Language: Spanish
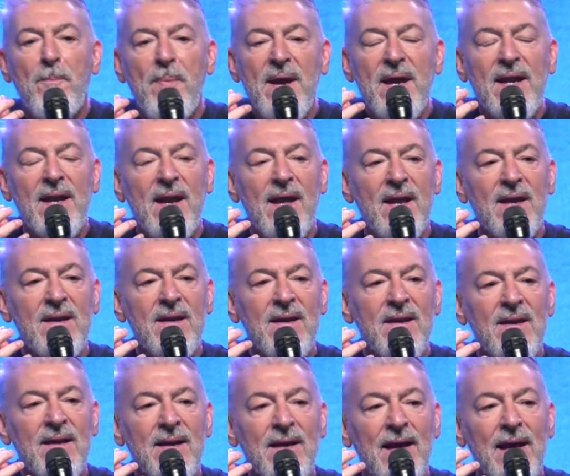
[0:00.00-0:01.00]

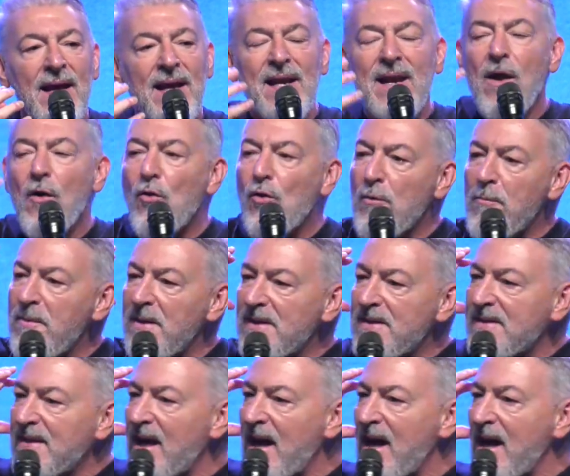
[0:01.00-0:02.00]
operan en la
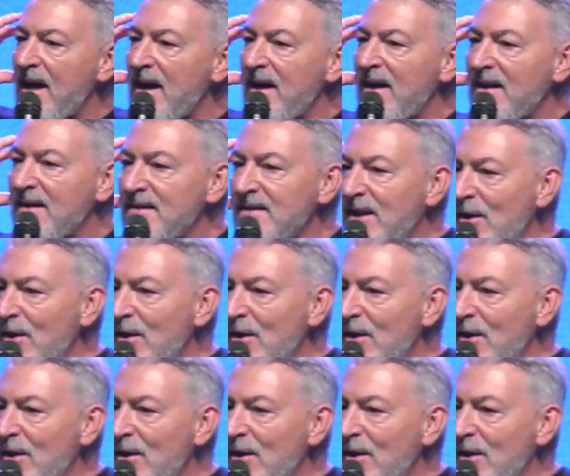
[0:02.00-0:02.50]
órbita